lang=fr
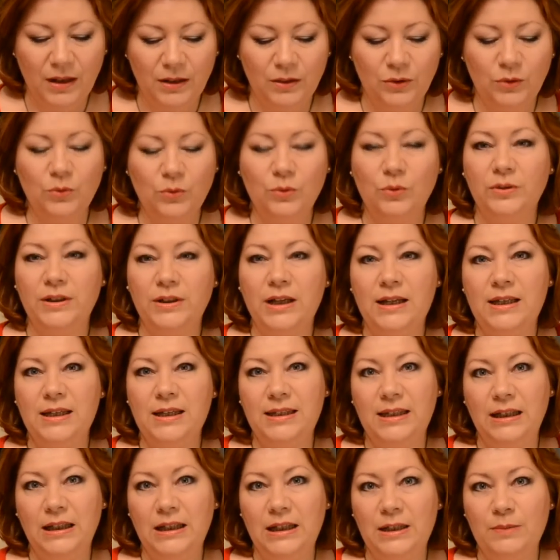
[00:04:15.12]
Donc on a
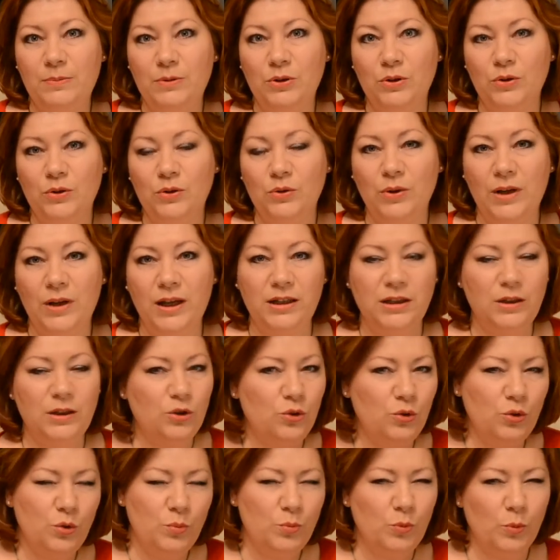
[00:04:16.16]
des éclipses de soleil.
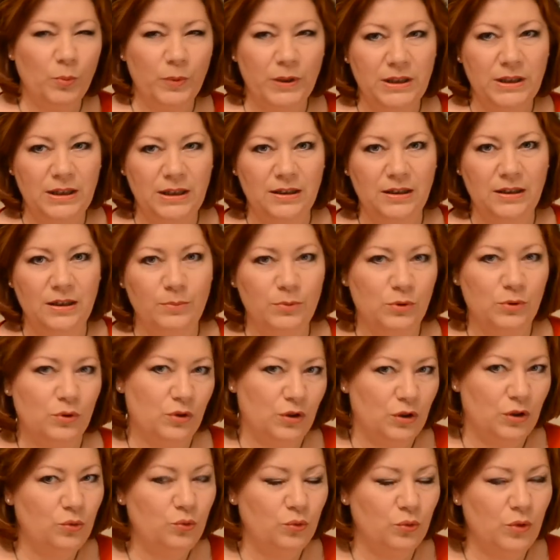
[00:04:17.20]
C'est juste pour préciser, parce
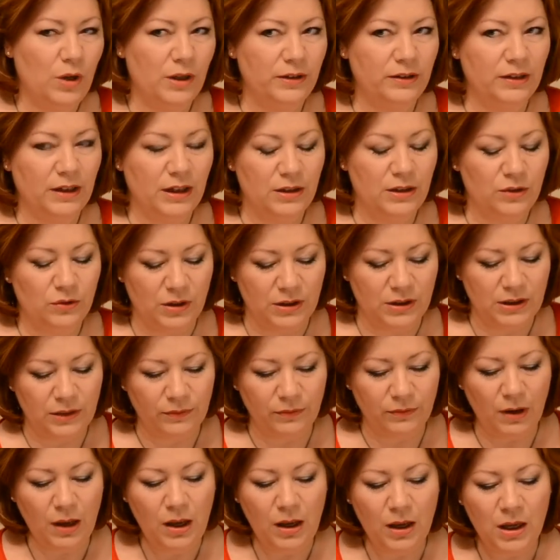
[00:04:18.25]
que c'est toujours intéressant à
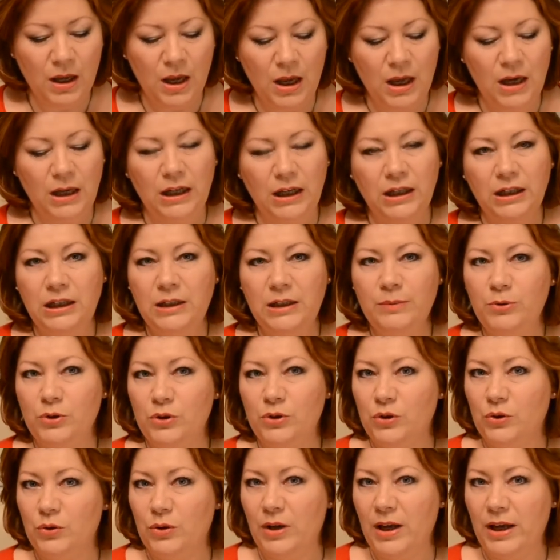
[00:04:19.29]
savoir. L'éclipse
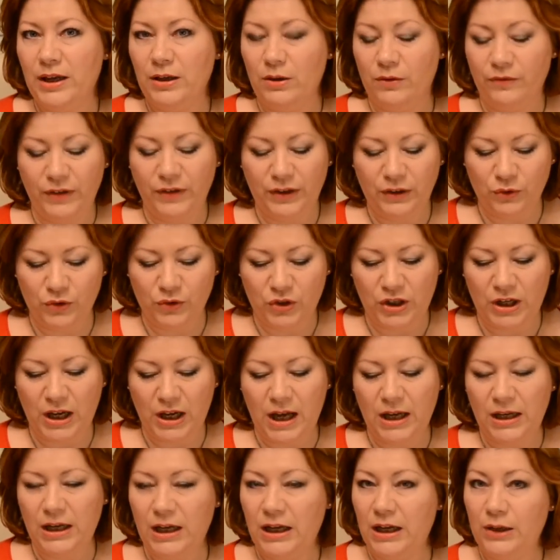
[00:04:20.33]
de soleil, en fait, en
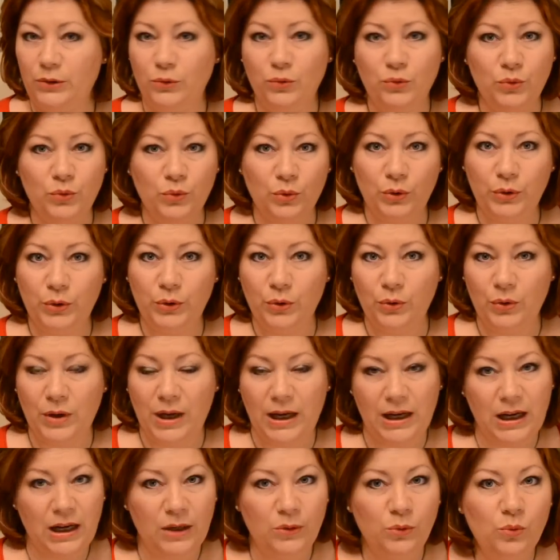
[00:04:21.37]
général, elle a toujours lieu
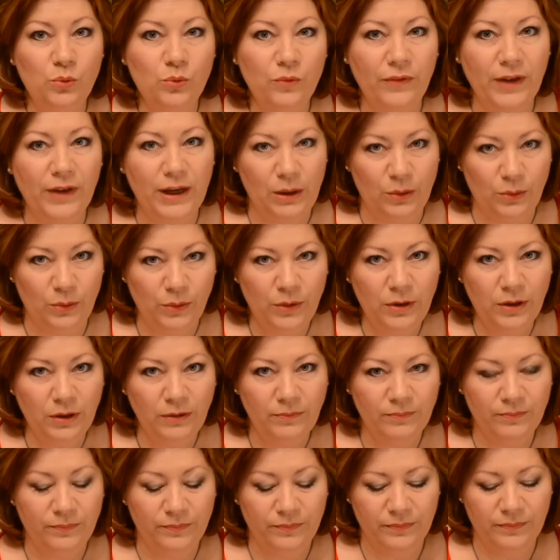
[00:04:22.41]
à la nouvelle lune.
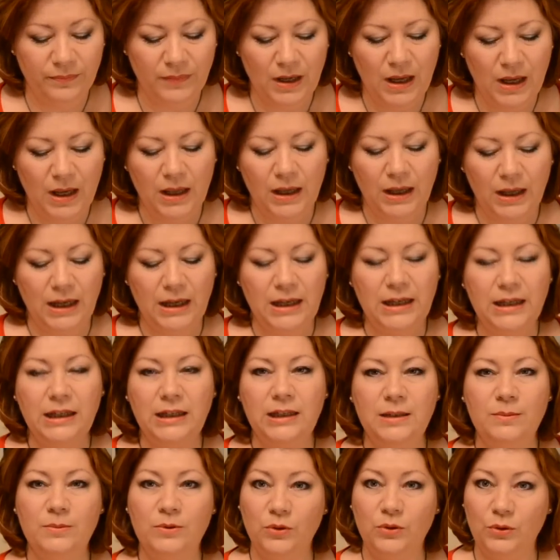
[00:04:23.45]
Et
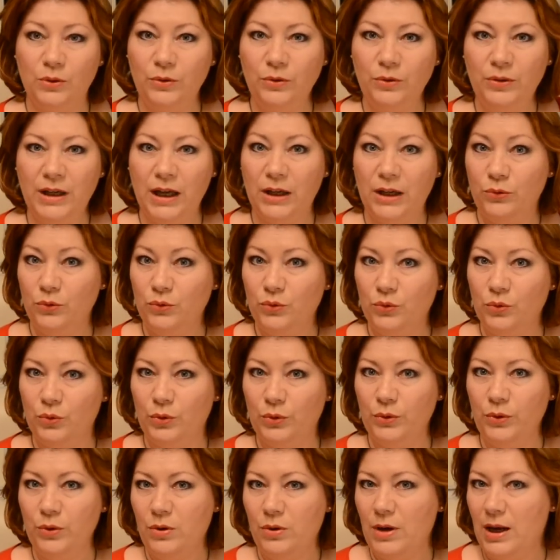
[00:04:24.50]
l'éclipse de lune a
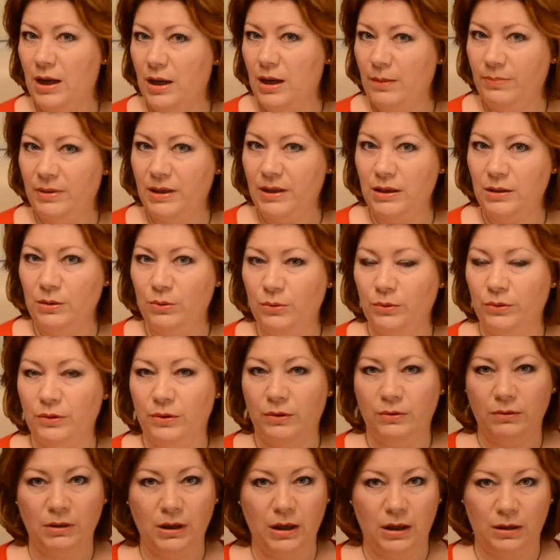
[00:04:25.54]
toujours lieu à la pleine lune.
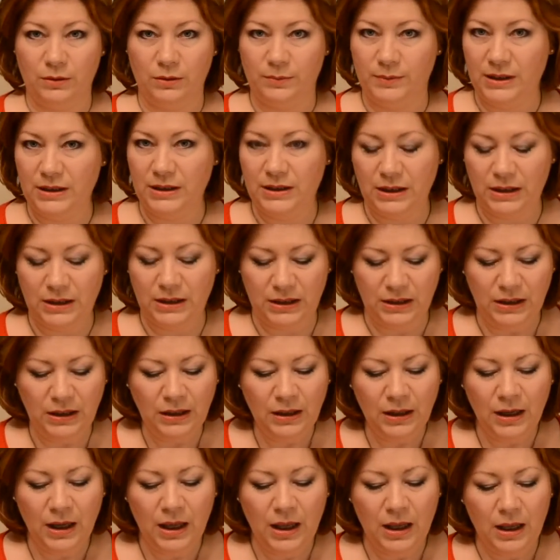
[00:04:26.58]
Voilà, comme ça c'est
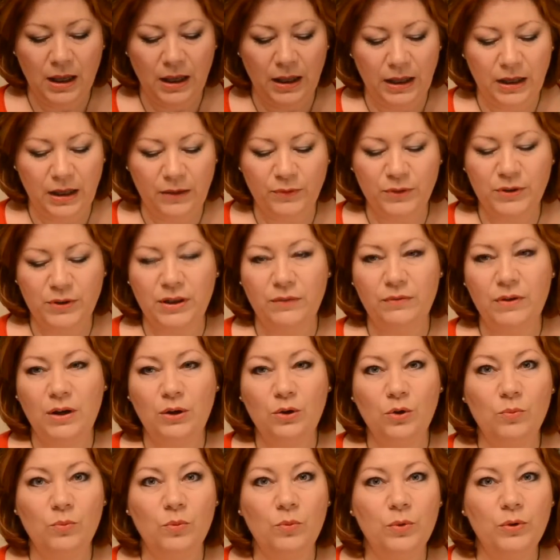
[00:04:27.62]
dit. Et il faut savoir
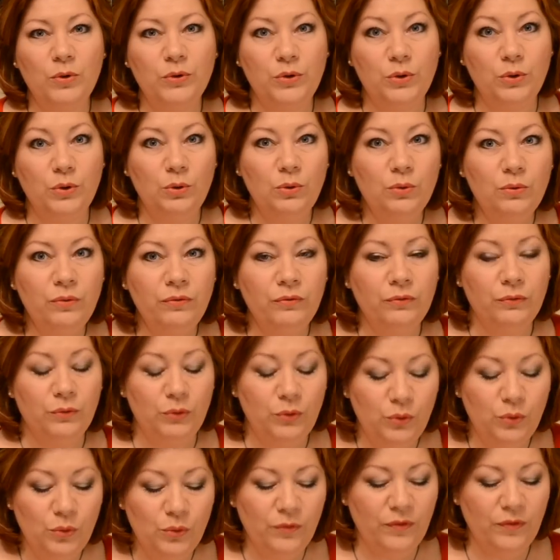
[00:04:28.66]
qu'au moment d'une
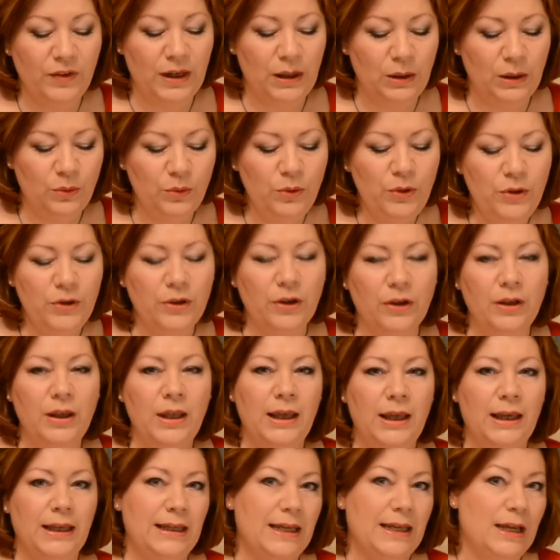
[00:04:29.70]
nouvelle lune,
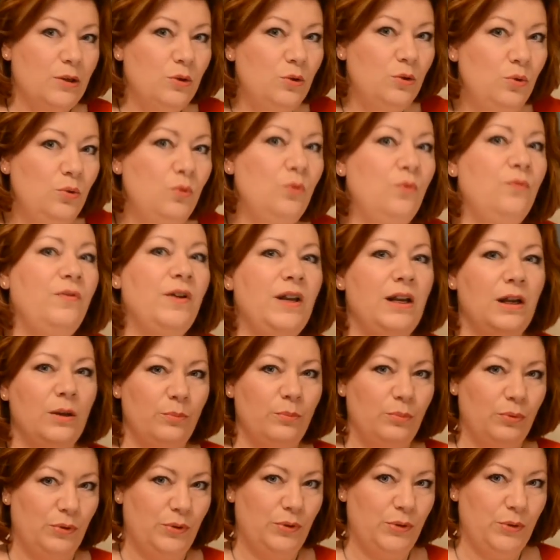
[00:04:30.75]
il y a une nouvelle
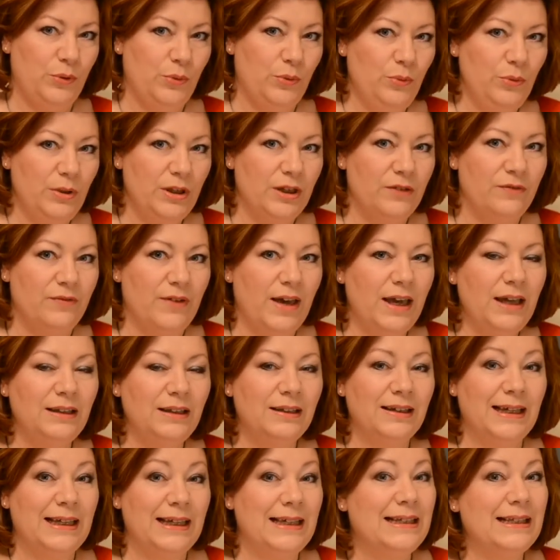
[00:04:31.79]
impulsion qui va
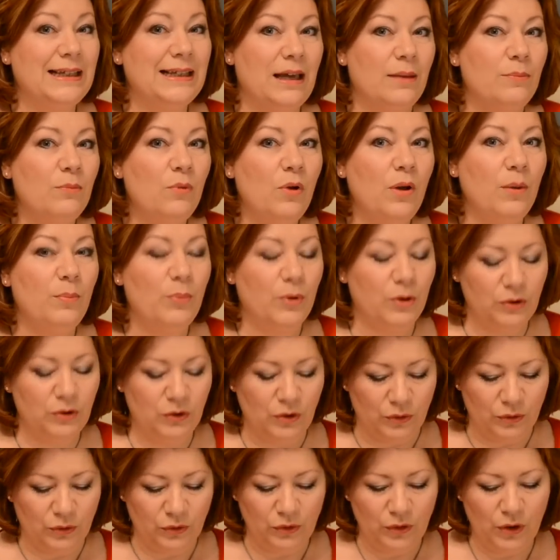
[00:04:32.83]
être extrêmement
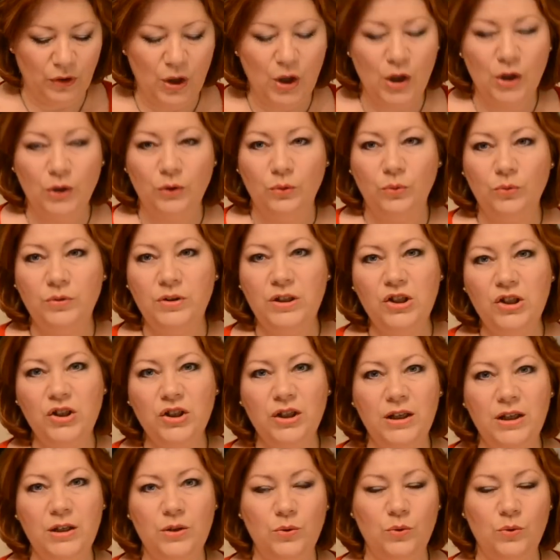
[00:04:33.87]
importante. Donc si
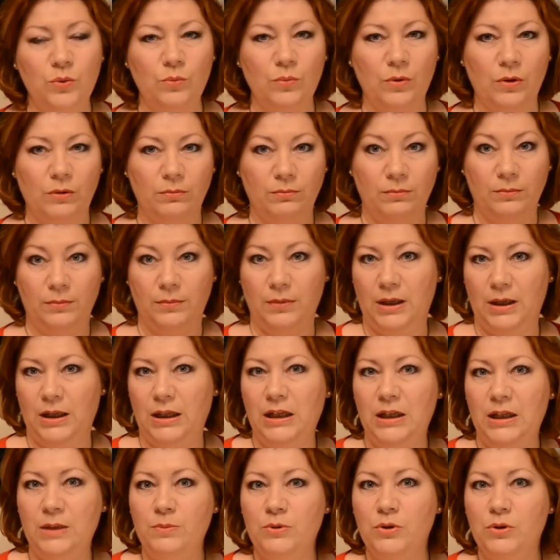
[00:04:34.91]
je résume,
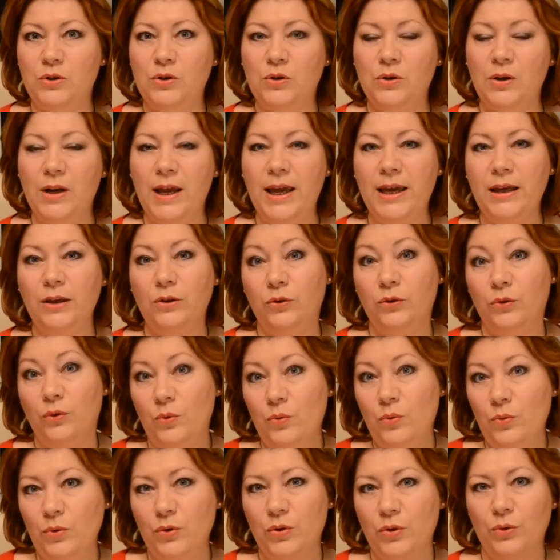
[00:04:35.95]
éclipse de soleil,
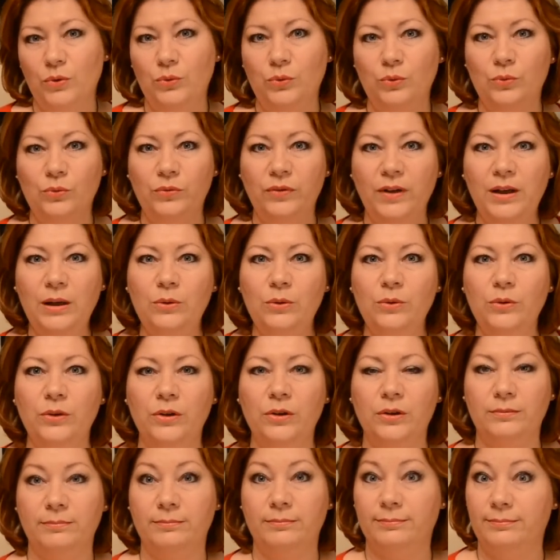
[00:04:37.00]
donc nouvelle
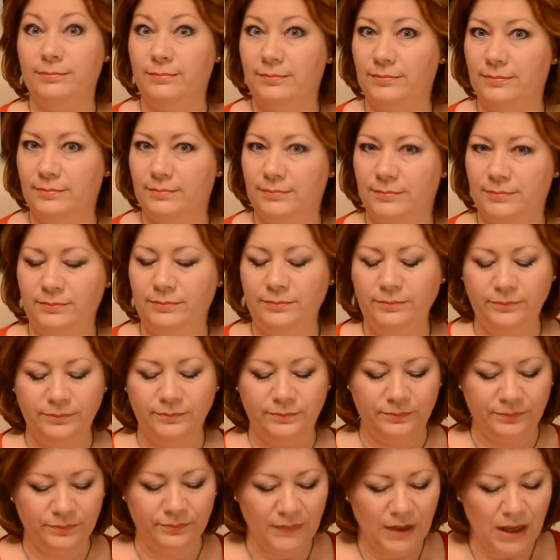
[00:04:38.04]
lune.
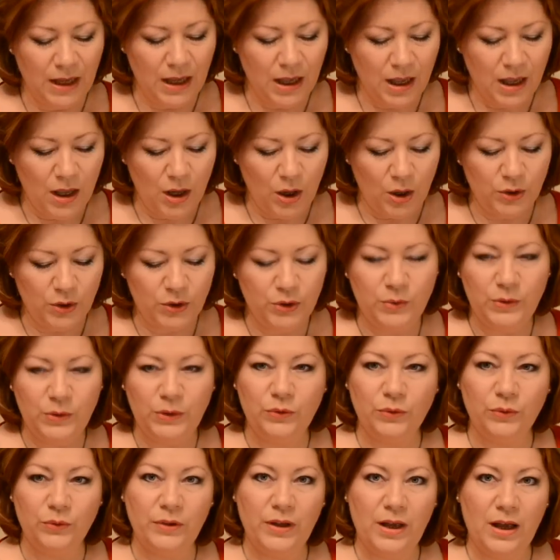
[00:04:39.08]
Mhm.
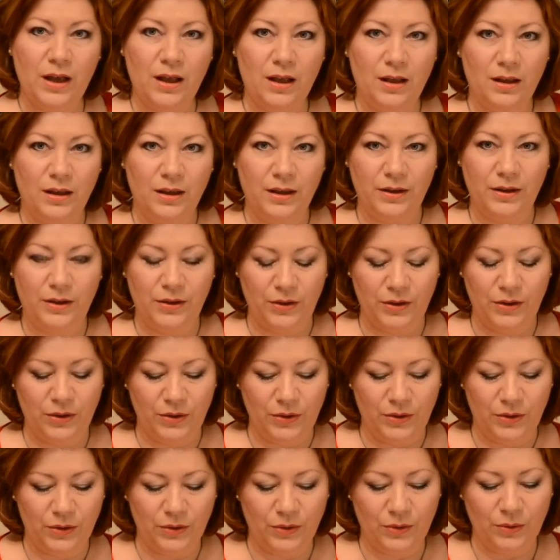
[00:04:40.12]
Ensuite, on a,
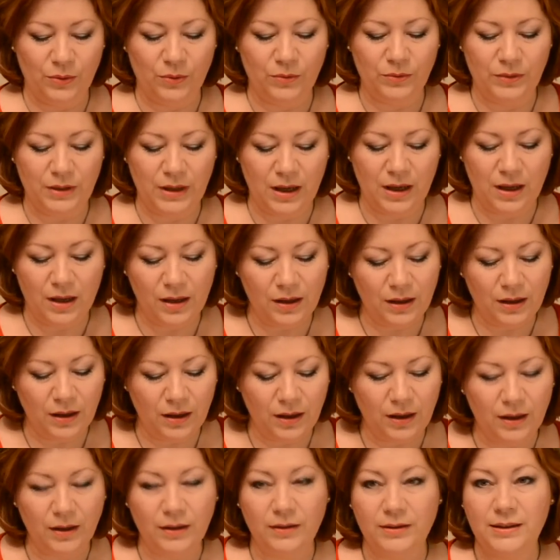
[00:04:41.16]
euh, on a
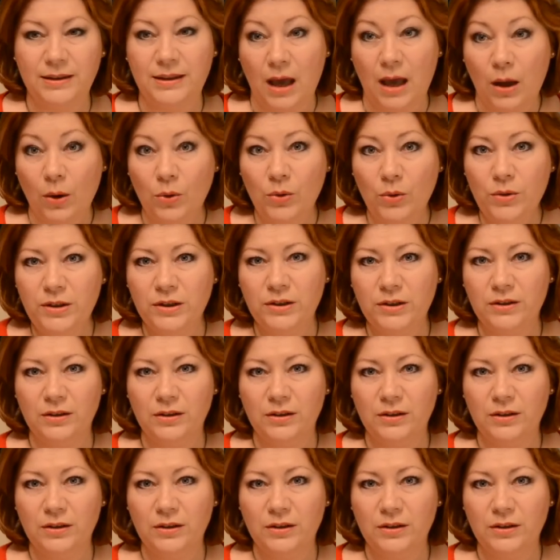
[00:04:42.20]
un Saros,